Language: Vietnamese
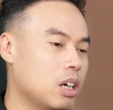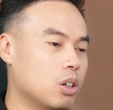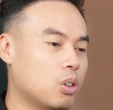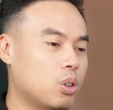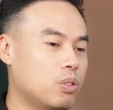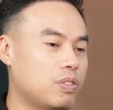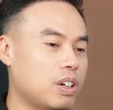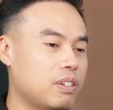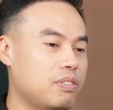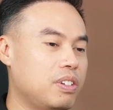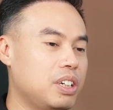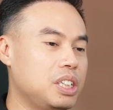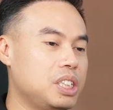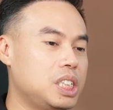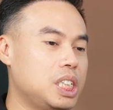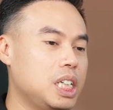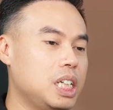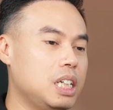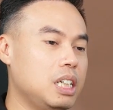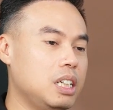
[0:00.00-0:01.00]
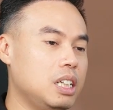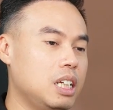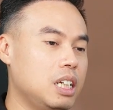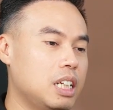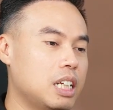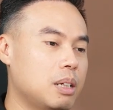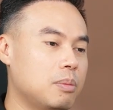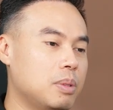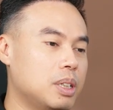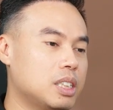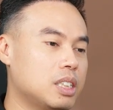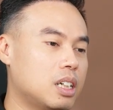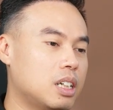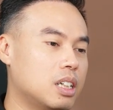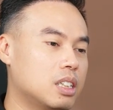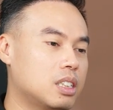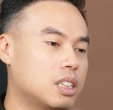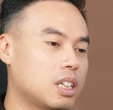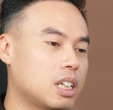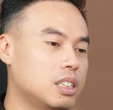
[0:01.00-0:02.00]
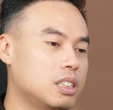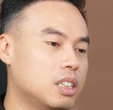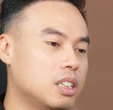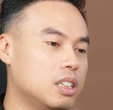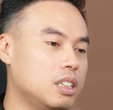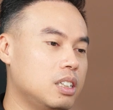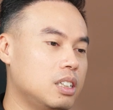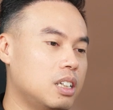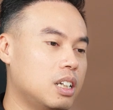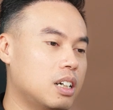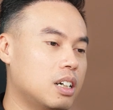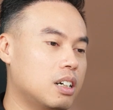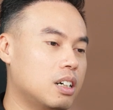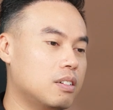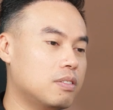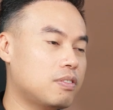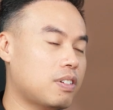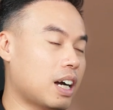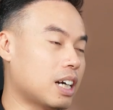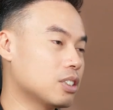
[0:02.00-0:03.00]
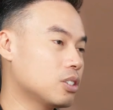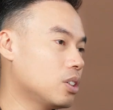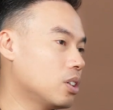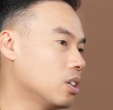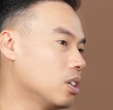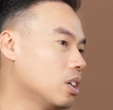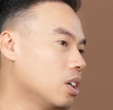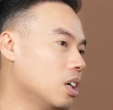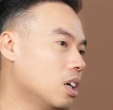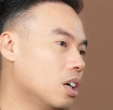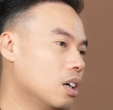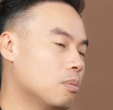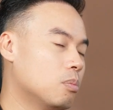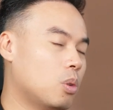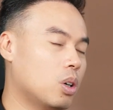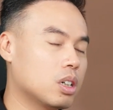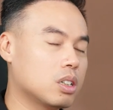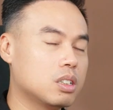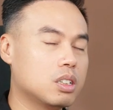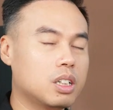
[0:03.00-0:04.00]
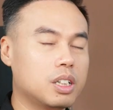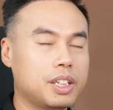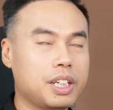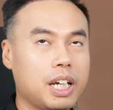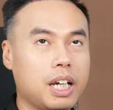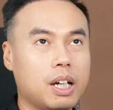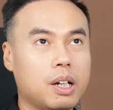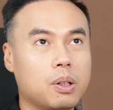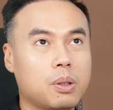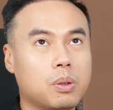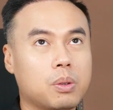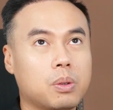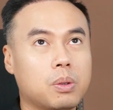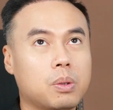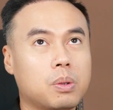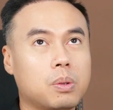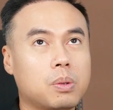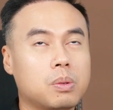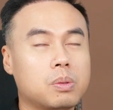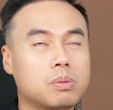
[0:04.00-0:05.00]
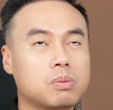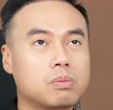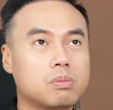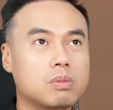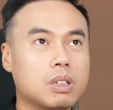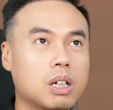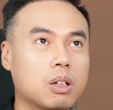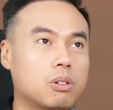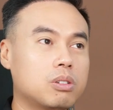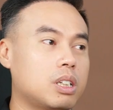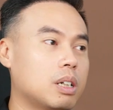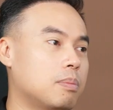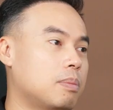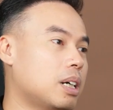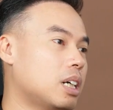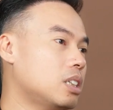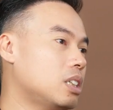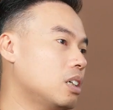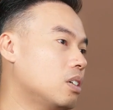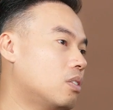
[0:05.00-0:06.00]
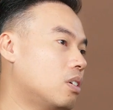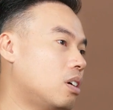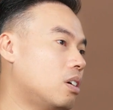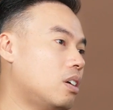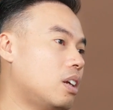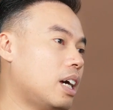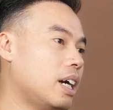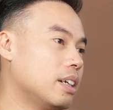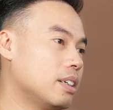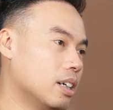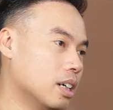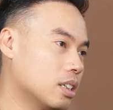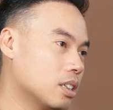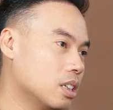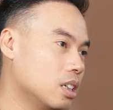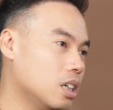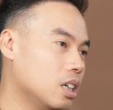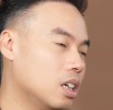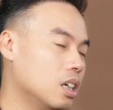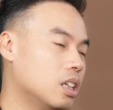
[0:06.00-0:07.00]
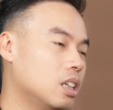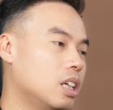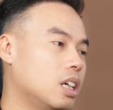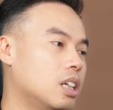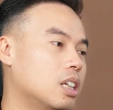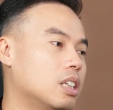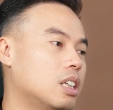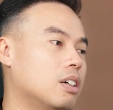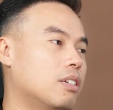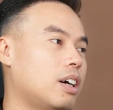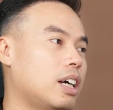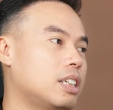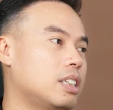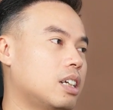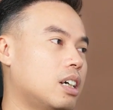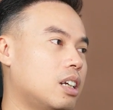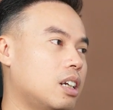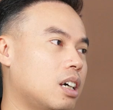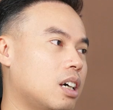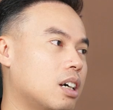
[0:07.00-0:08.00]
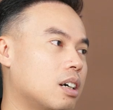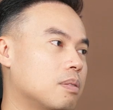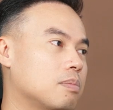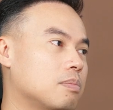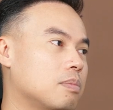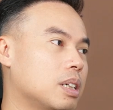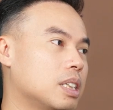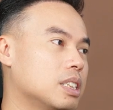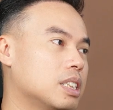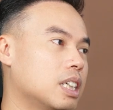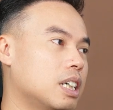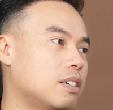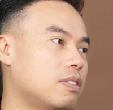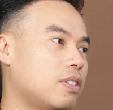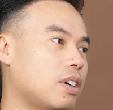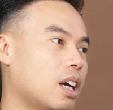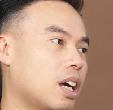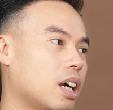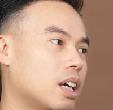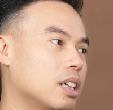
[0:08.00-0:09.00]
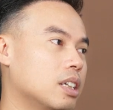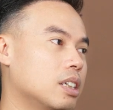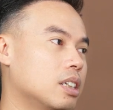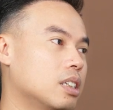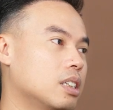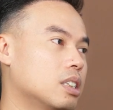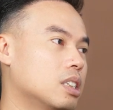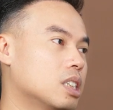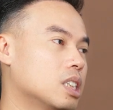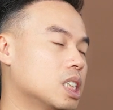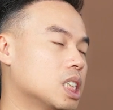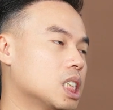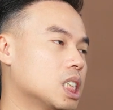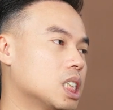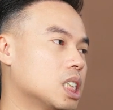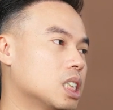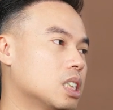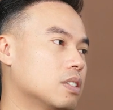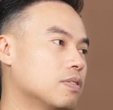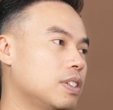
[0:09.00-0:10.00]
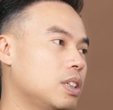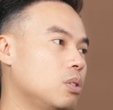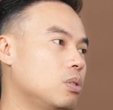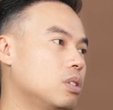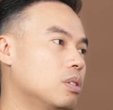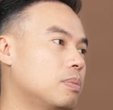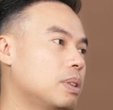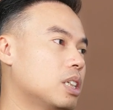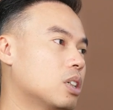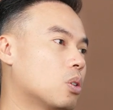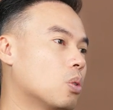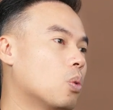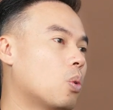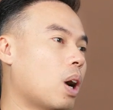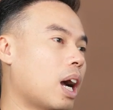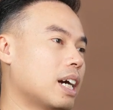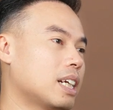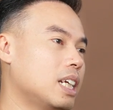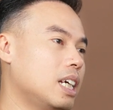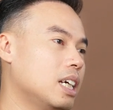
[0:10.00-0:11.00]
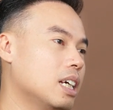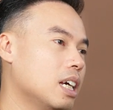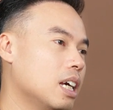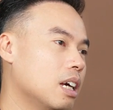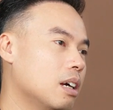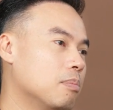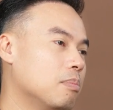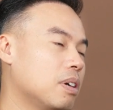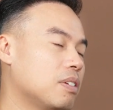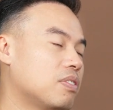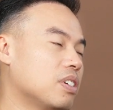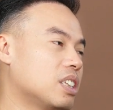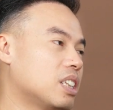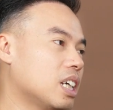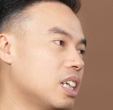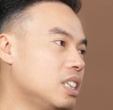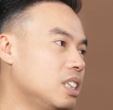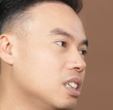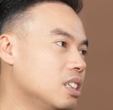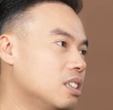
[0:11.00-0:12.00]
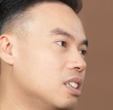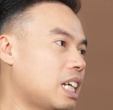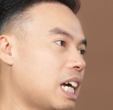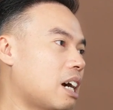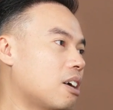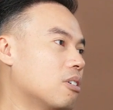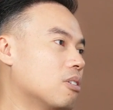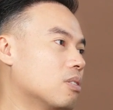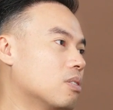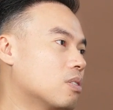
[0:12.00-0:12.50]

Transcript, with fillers: còn về vị trí thì đến bây giờ là thế giới là phẳng rồi mọi người đều đều có thể marketing qua online được nên là theo anh đó là mình sẽ phải ví dụ như bây giờ khủng hoảng đi mình phải tính như thế nào